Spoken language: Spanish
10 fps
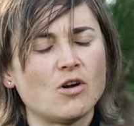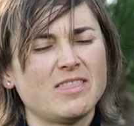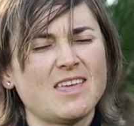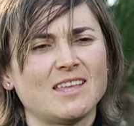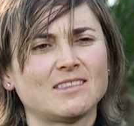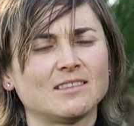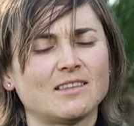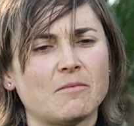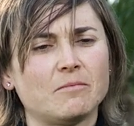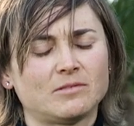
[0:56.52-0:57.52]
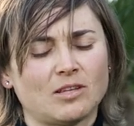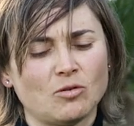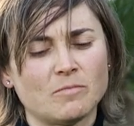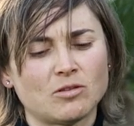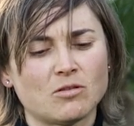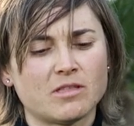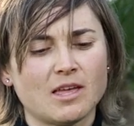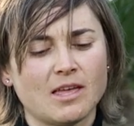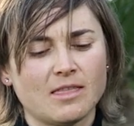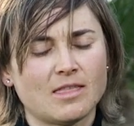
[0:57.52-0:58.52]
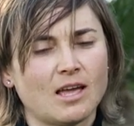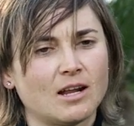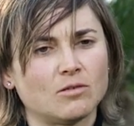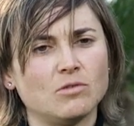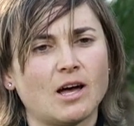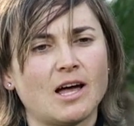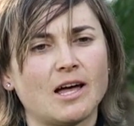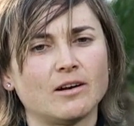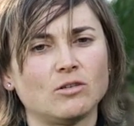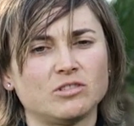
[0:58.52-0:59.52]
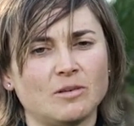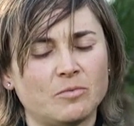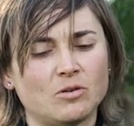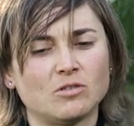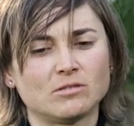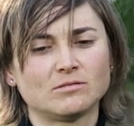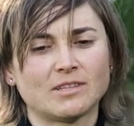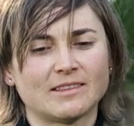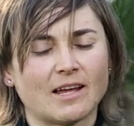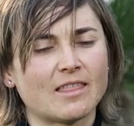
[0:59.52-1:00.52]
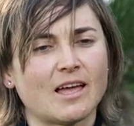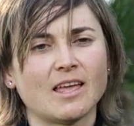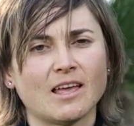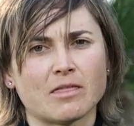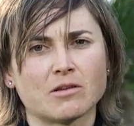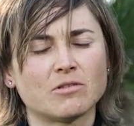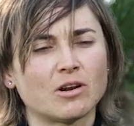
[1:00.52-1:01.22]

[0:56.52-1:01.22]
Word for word: hoy en día hay tantos métodos de, calcular los tiempos que tardas en hacer un